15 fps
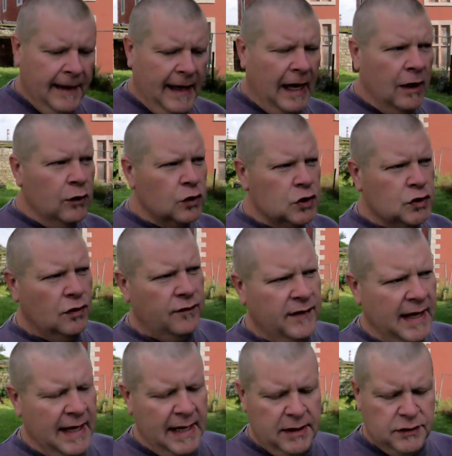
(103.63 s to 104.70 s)
Alors, je
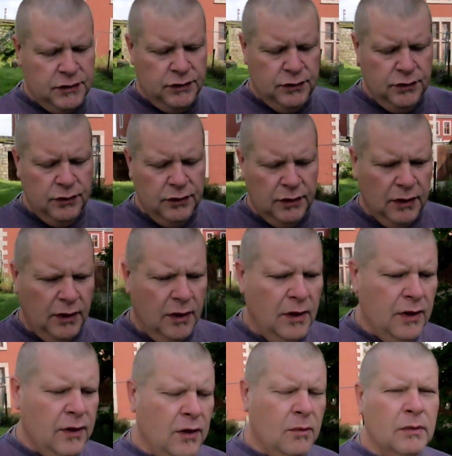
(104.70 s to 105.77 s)
reviens sur
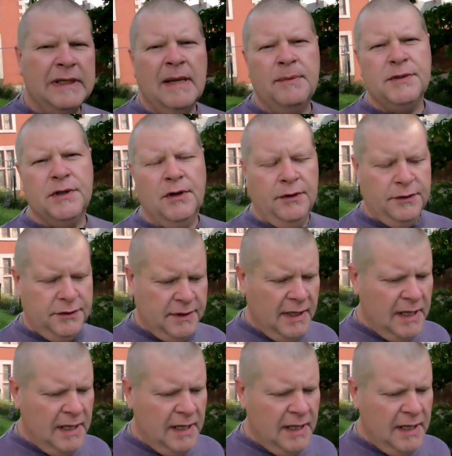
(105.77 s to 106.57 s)
euh, mon absence.